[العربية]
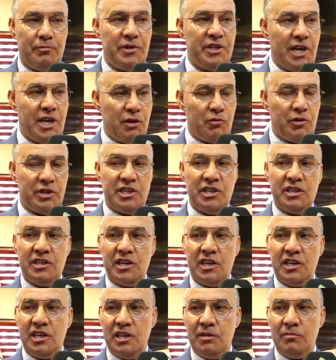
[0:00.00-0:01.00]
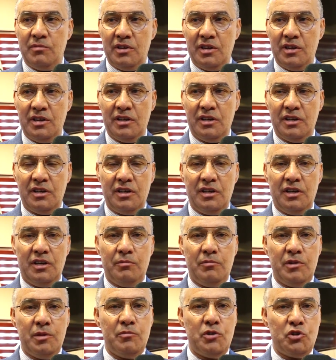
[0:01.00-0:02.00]
بدعوة كريمة
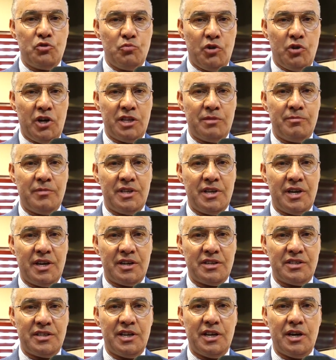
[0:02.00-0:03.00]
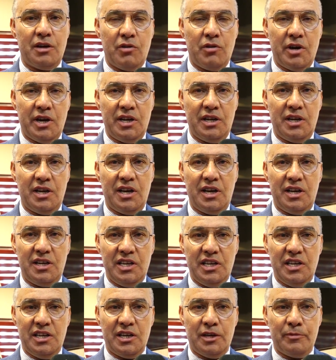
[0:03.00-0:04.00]
من مجموعة مدارس الأوائل
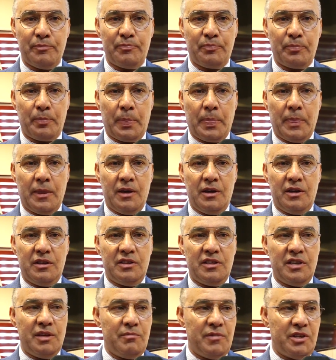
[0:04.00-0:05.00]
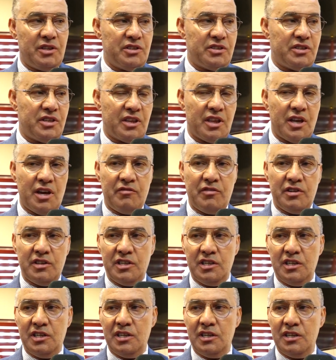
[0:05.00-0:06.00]
الأهلية تمت
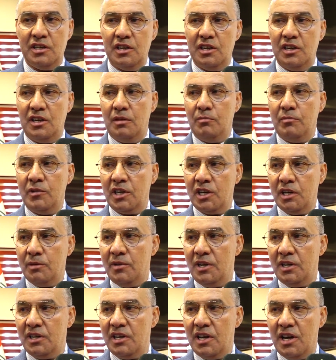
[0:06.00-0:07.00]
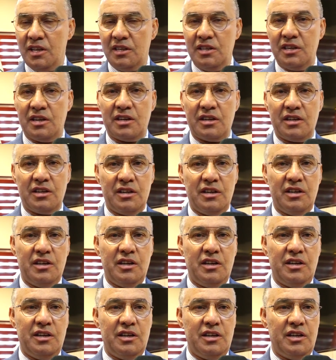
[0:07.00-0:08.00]
استضافتي من قبل كادر
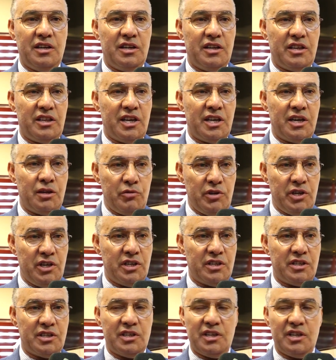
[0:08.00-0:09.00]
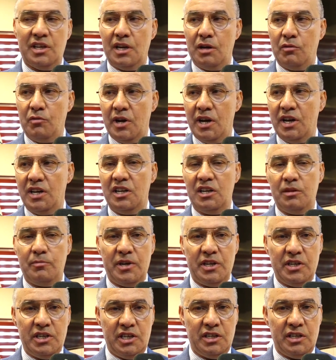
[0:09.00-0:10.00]
ثانوية الأوائل
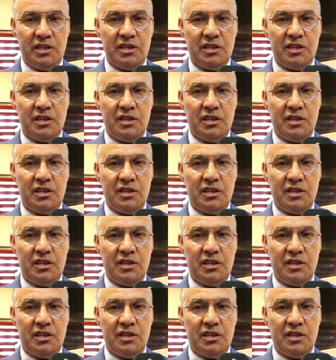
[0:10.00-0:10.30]
للبنين